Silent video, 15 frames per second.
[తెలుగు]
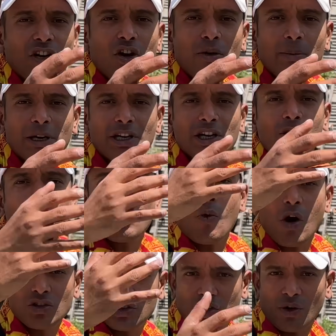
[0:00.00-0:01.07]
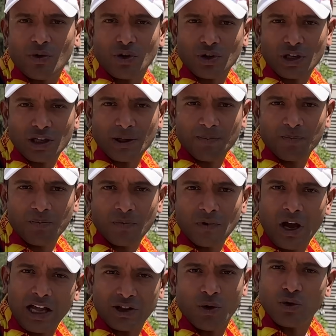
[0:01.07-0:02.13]
కిలోమీటర్కి ఒక వాచ్ టవర్ ఉంటుంది
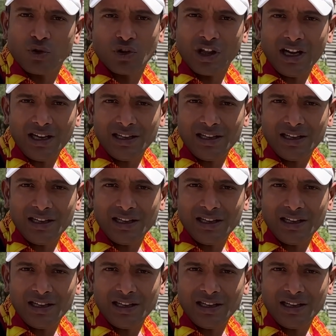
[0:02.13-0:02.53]
అర్థమవుతుందా